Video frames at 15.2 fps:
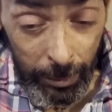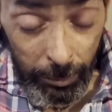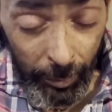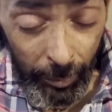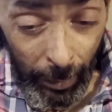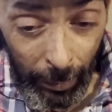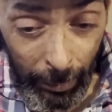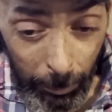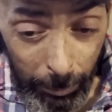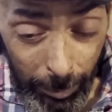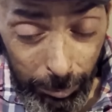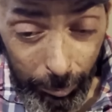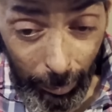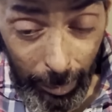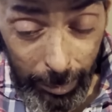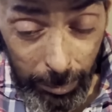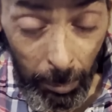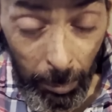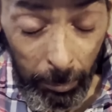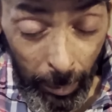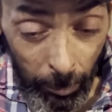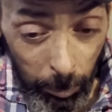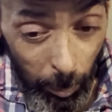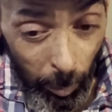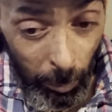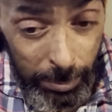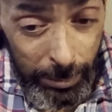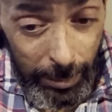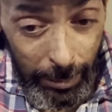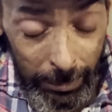كانت باينه عليه الكآبه
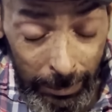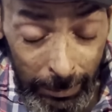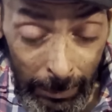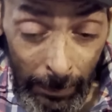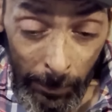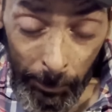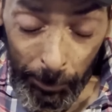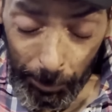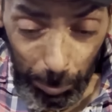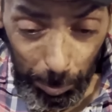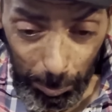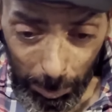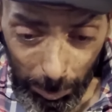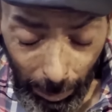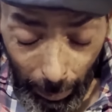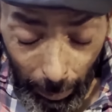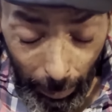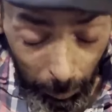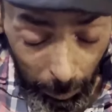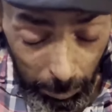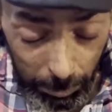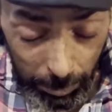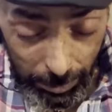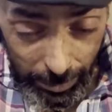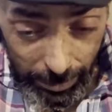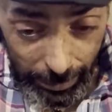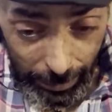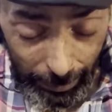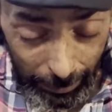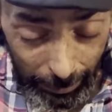وعدم الاهتمام كان
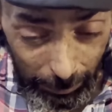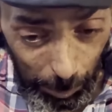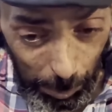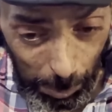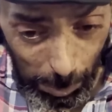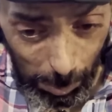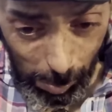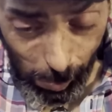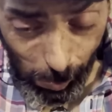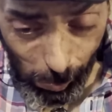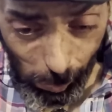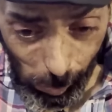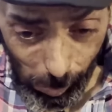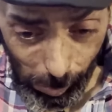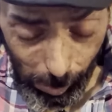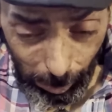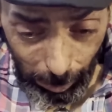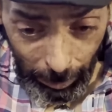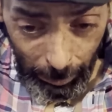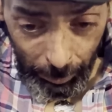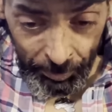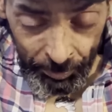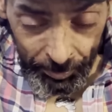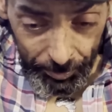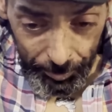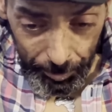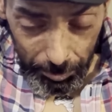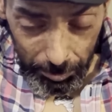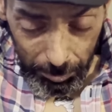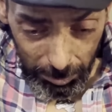مصدوم من كون العائله ديالو
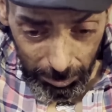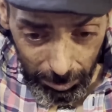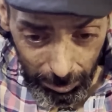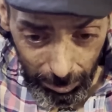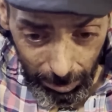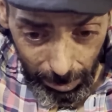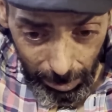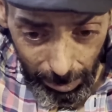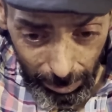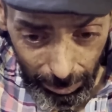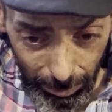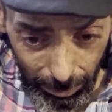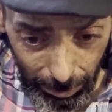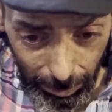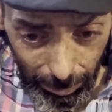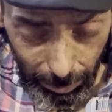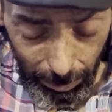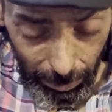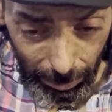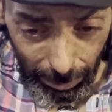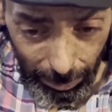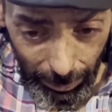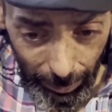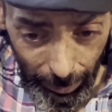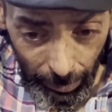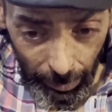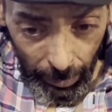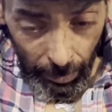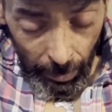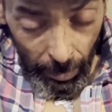اللي قلب عليها لمدة 40 عام
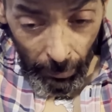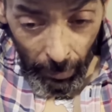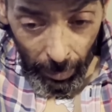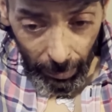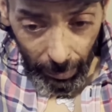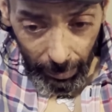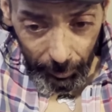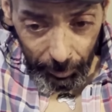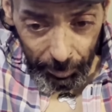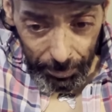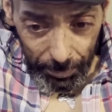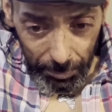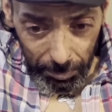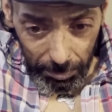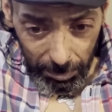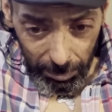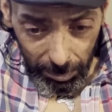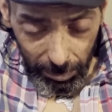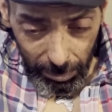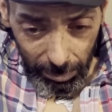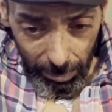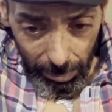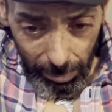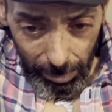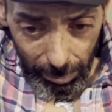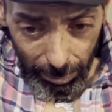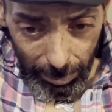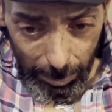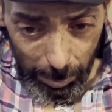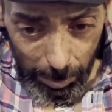واللي مشى زارهم أخيرا في المغرب
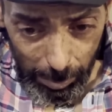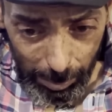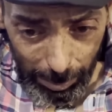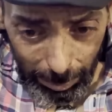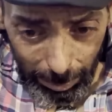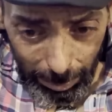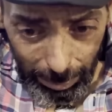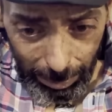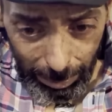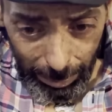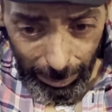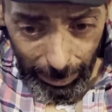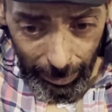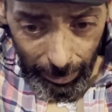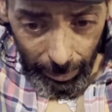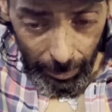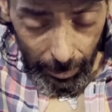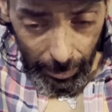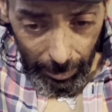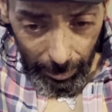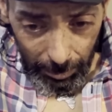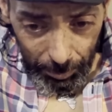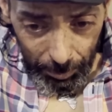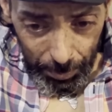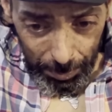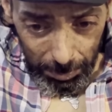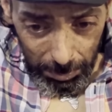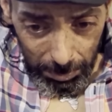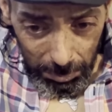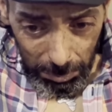كانت بيناتهم حساسيات
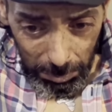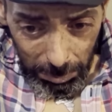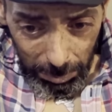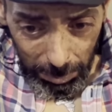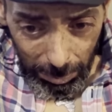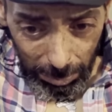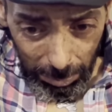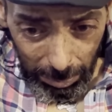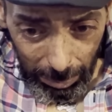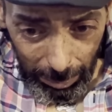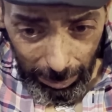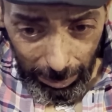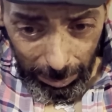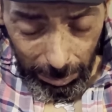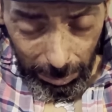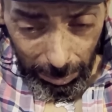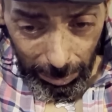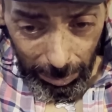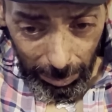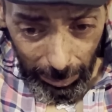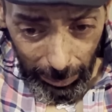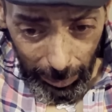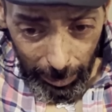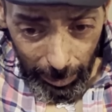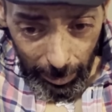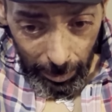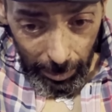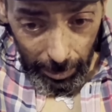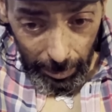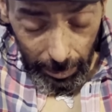وخلافات كيف ما كاع العائلات
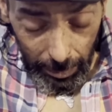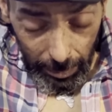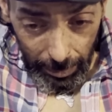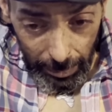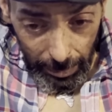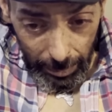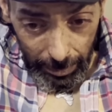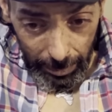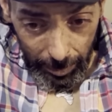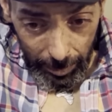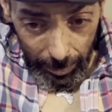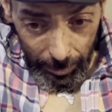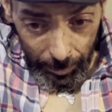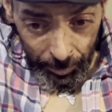في البلدان ديالنا